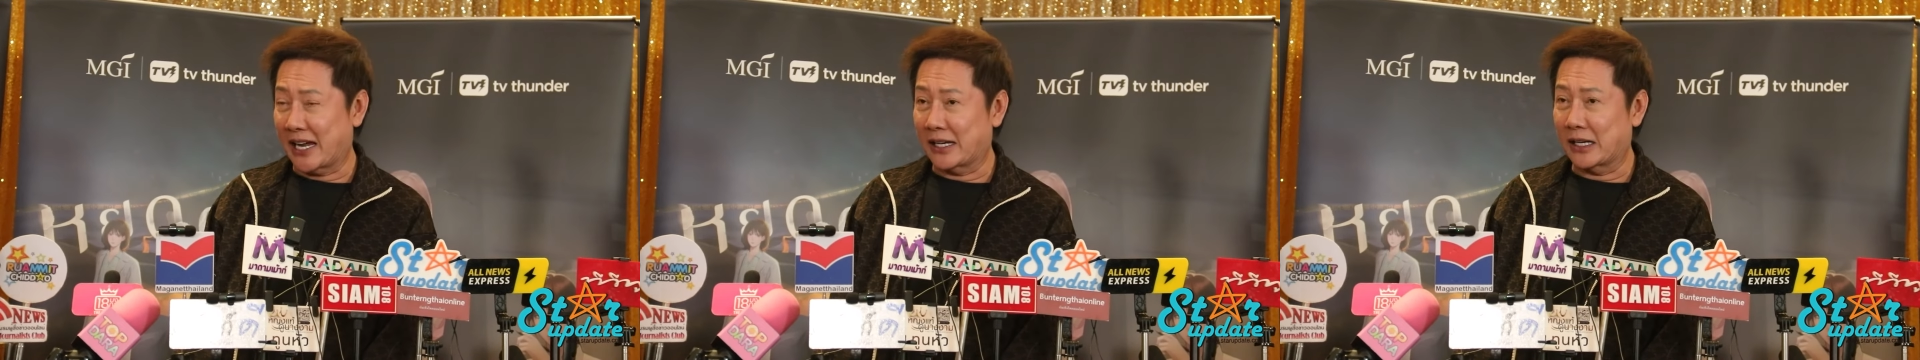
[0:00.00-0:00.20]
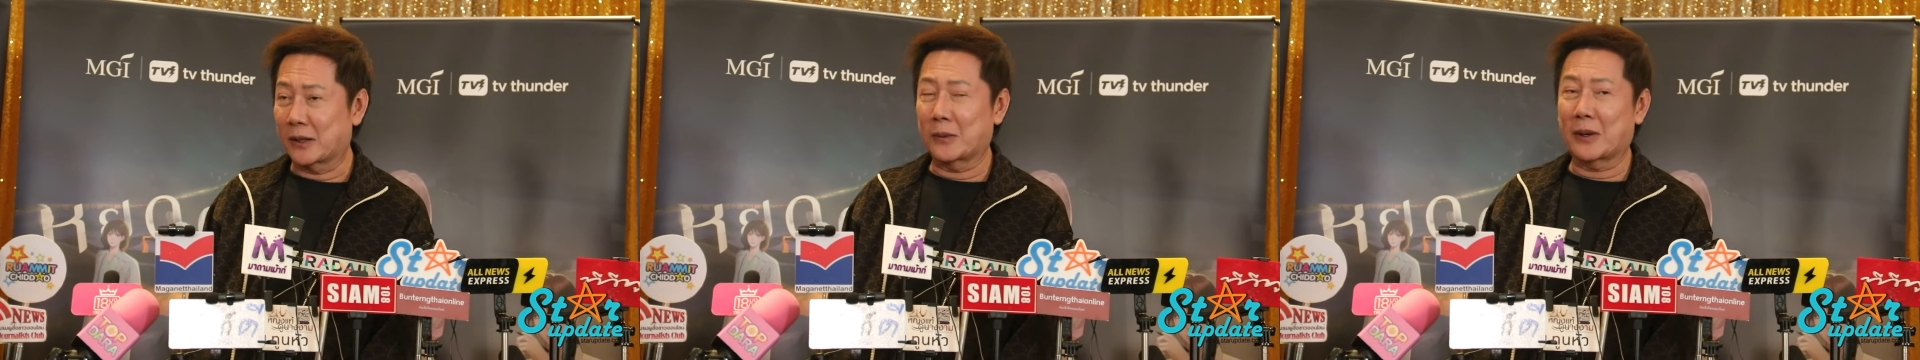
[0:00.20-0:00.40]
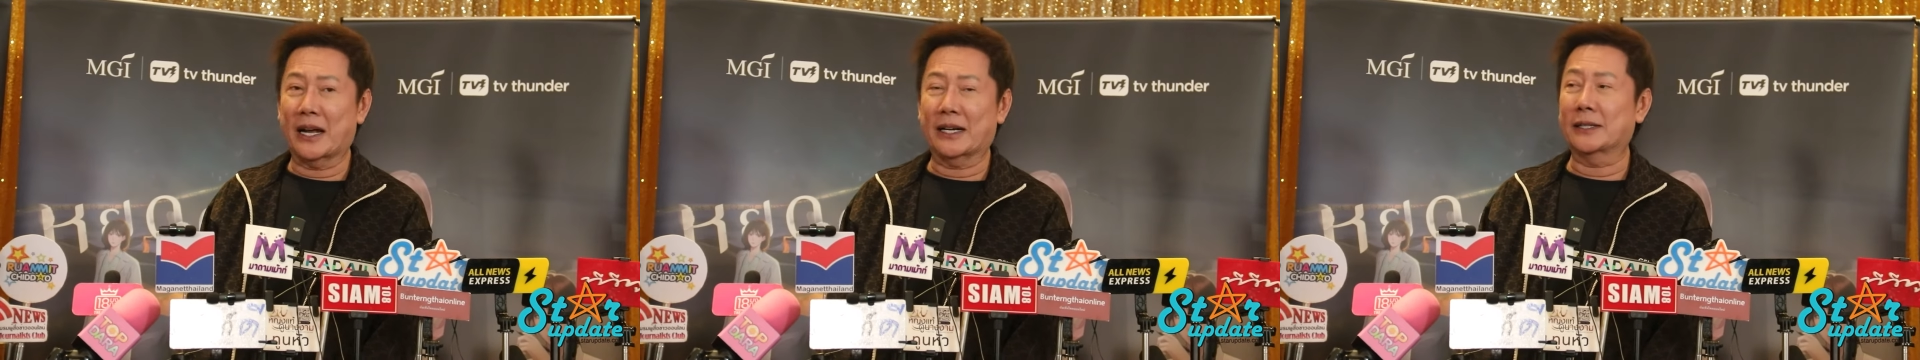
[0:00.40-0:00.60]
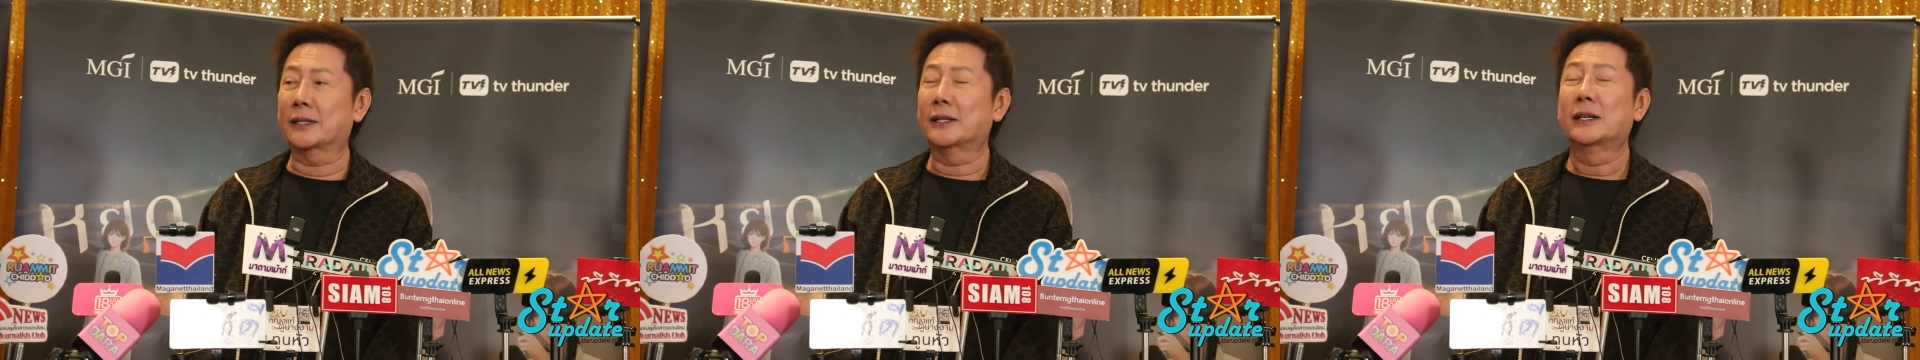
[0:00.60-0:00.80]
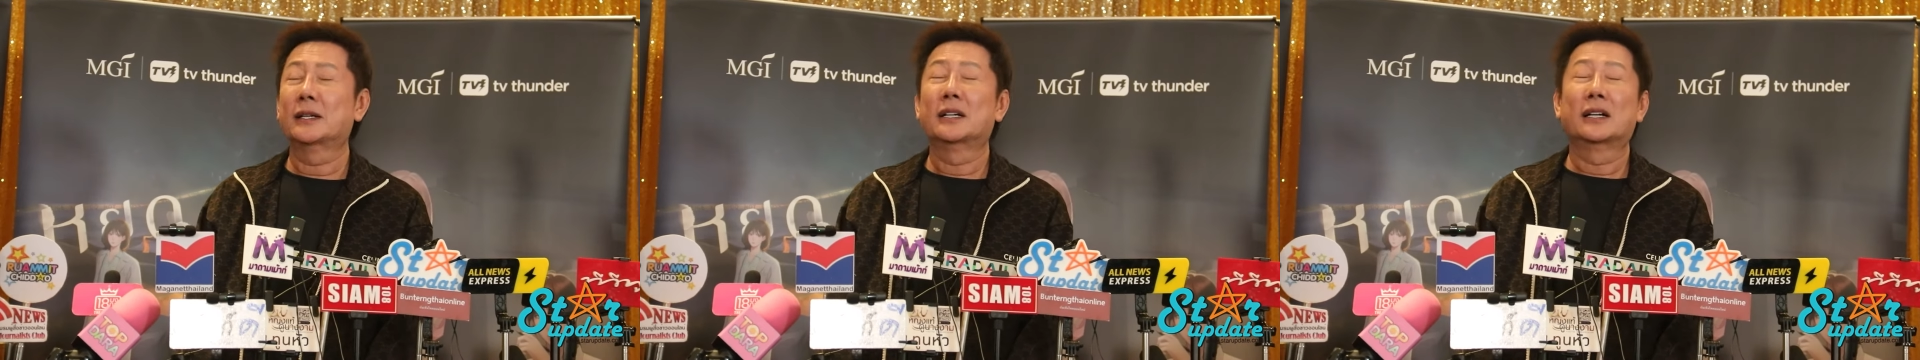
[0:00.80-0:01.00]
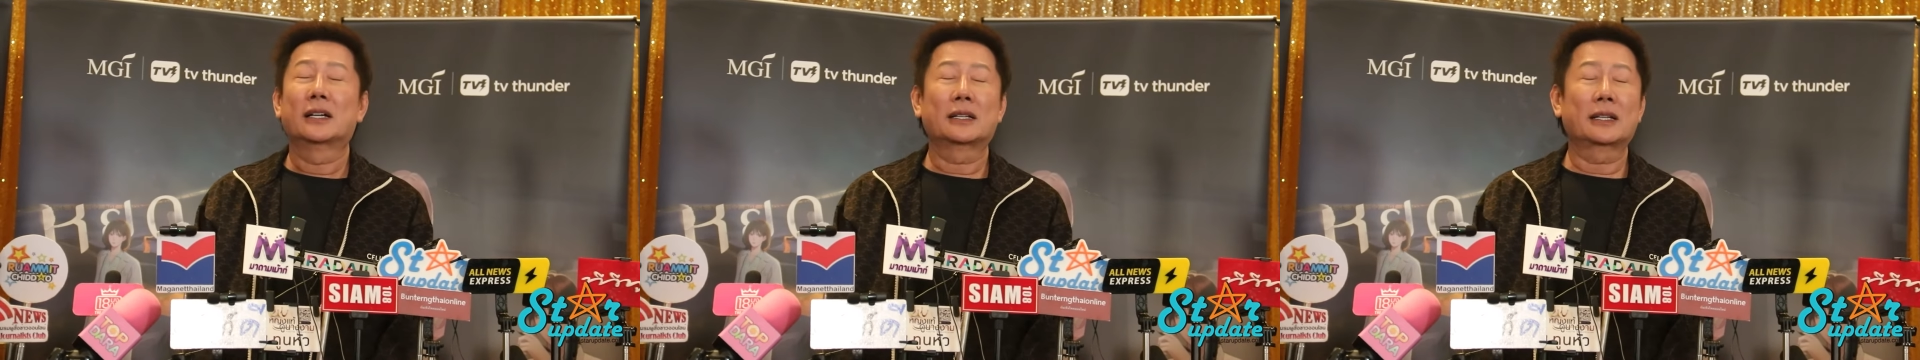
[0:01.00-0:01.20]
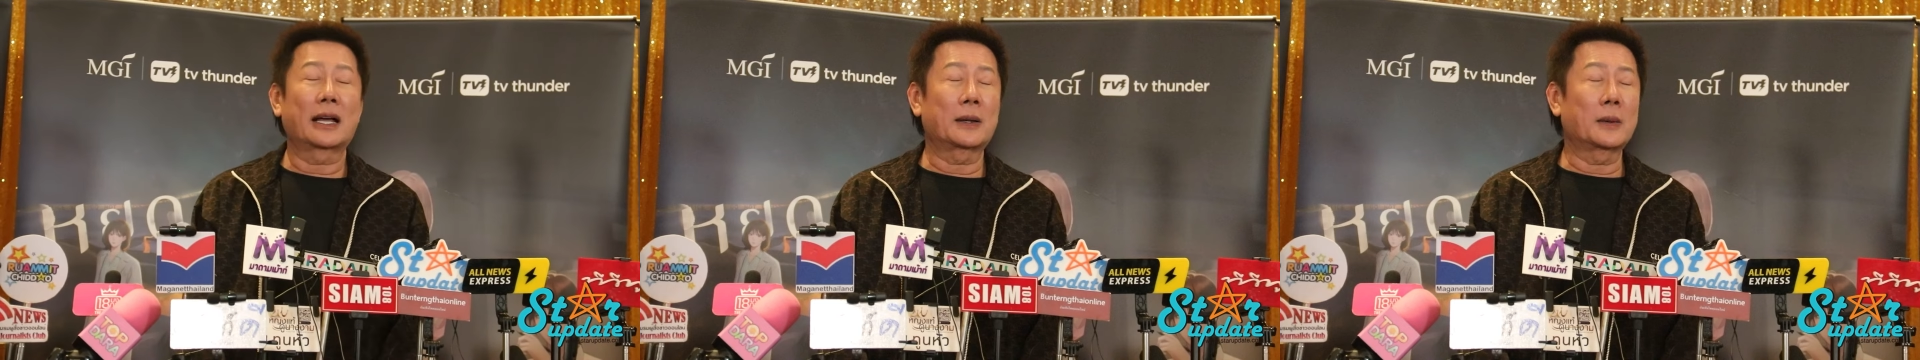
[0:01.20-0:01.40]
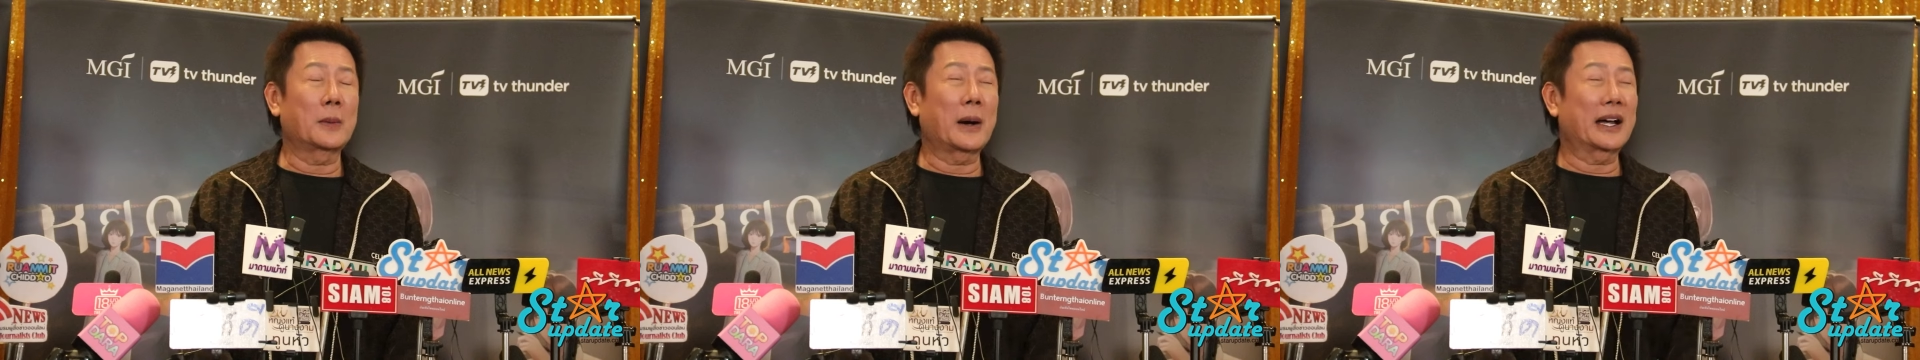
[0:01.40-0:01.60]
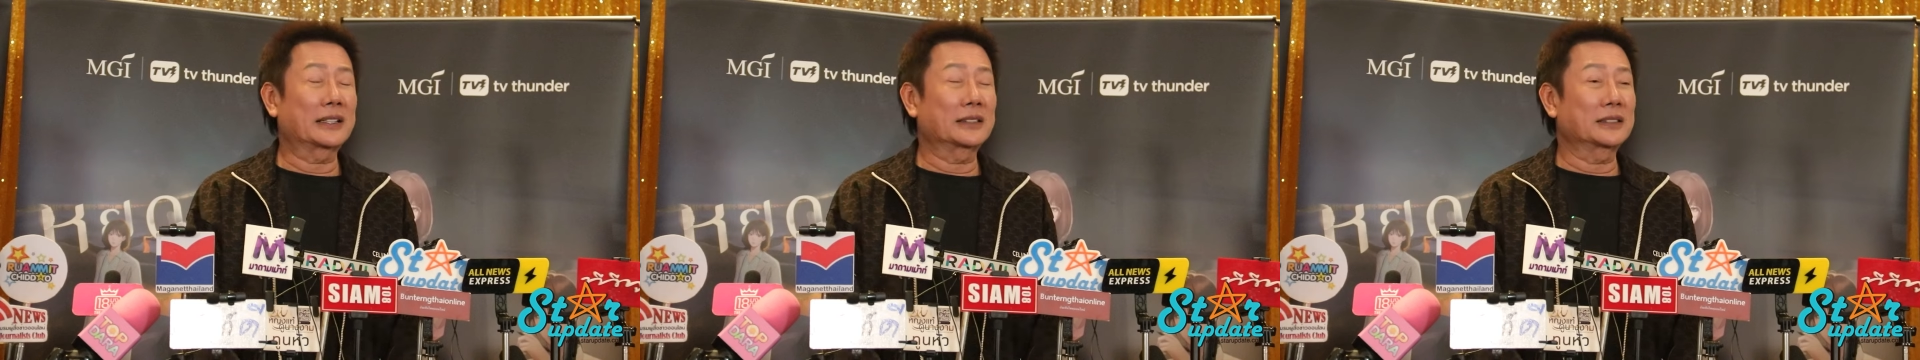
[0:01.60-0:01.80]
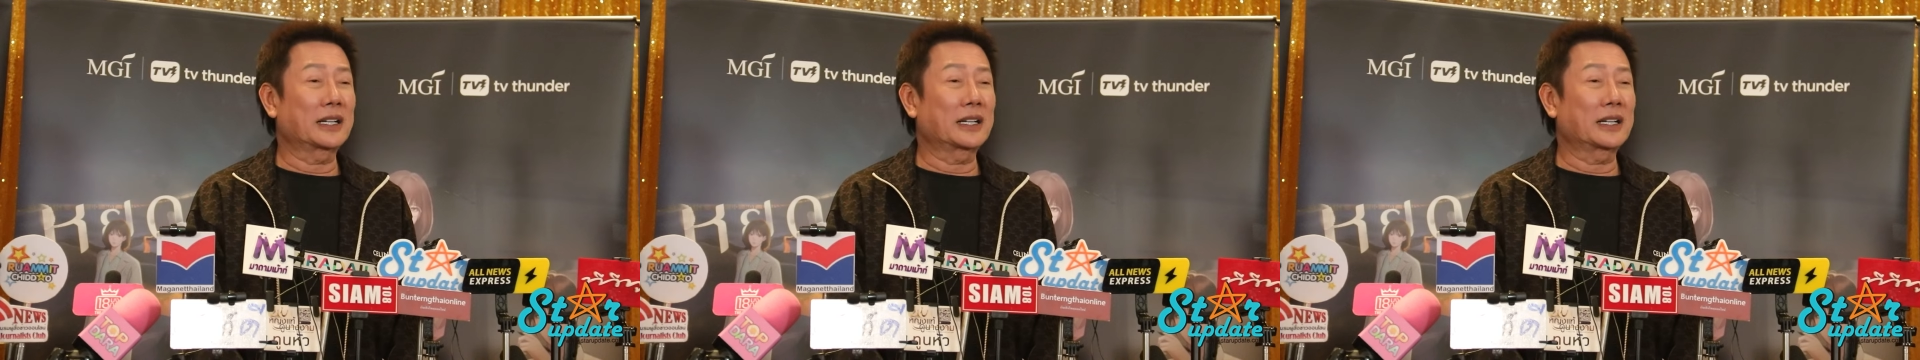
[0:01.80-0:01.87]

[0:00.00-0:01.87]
นรางวัลรางวัล